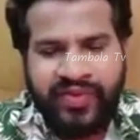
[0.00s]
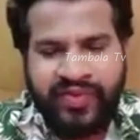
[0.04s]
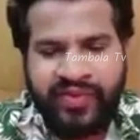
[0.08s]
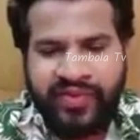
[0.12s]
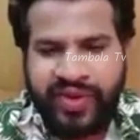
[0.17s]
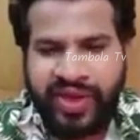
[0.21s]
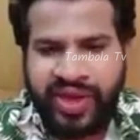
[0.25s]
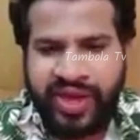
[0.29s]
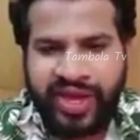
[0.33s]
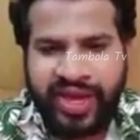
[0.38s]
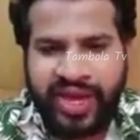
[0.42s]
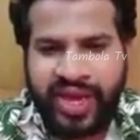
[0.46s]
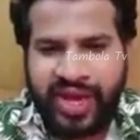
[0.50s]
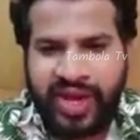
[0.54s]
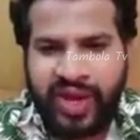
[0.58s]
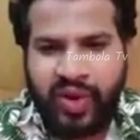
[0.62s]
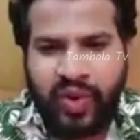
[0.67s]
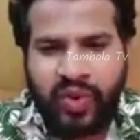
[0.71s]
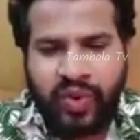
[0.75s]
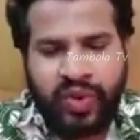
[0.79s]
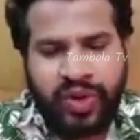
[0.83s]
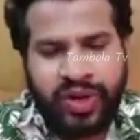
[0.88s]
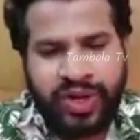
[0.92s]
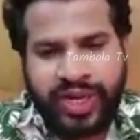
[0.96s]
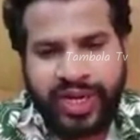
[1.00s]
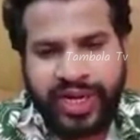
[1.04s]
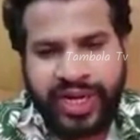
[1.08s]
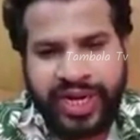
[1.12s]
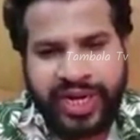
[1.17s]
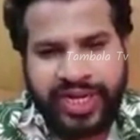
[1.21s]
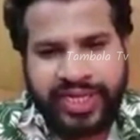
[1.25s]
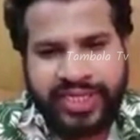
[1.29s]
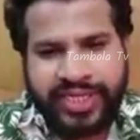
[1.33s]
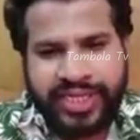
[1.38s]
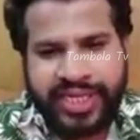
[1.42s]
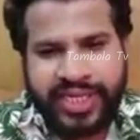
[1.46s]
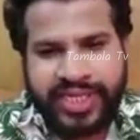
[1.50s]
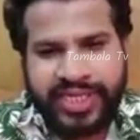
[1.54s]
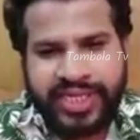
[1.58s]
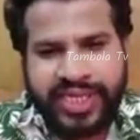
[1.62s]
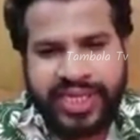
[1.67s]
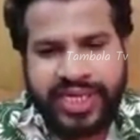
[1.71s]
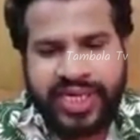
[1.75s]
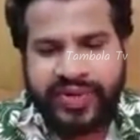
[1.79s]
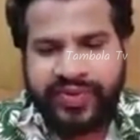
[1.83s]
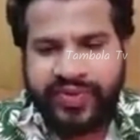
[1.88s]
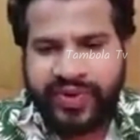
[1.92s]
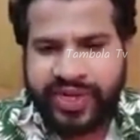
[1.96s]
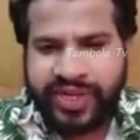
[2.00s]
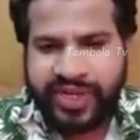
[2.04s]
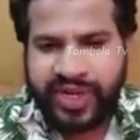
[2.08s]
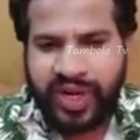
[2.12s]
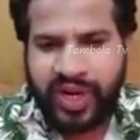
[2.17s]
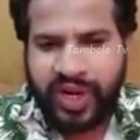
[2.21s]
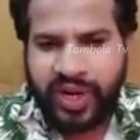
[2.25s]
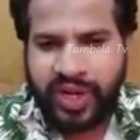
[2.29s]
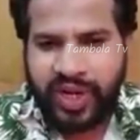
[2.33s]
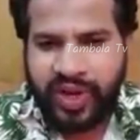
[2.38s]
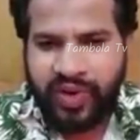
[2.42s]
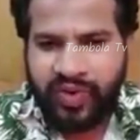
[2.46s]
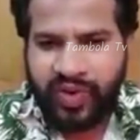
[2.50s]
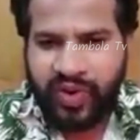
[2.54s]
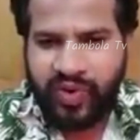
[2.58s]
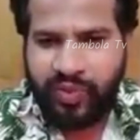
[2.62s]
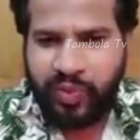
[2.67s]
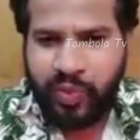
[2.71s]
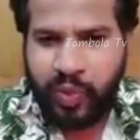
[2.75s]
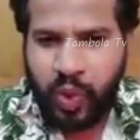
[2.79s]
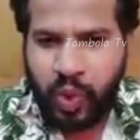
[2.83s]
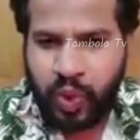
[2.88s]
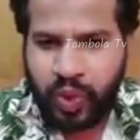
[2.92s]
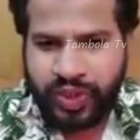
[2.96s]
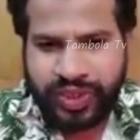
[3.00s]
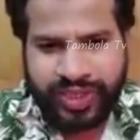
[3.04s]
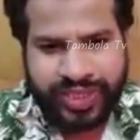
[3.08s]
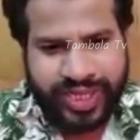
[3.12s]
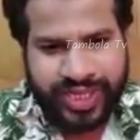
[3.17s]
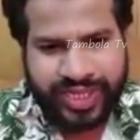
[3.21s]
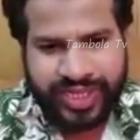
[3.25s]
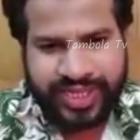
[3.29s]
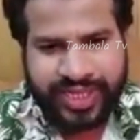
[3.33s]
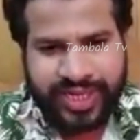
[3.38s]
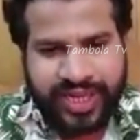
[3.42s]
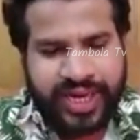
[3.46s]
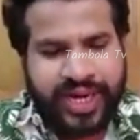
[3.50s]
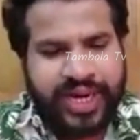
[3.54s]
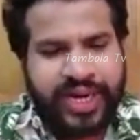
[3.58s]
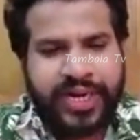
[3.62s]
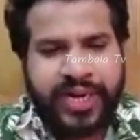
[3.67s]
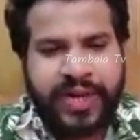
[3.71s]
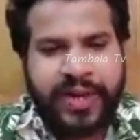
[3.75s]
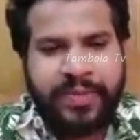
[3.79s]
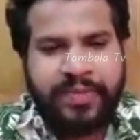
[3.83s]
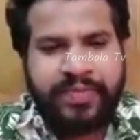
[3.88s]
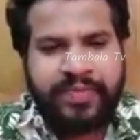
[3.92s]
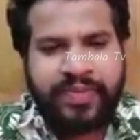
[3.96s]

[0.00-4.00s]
ఫేక్ అకౌంట్లు క్రియేట్ చేసి ట్విట్టర్లో ఎవరో పోస్ట్ చేస్తున్నారంట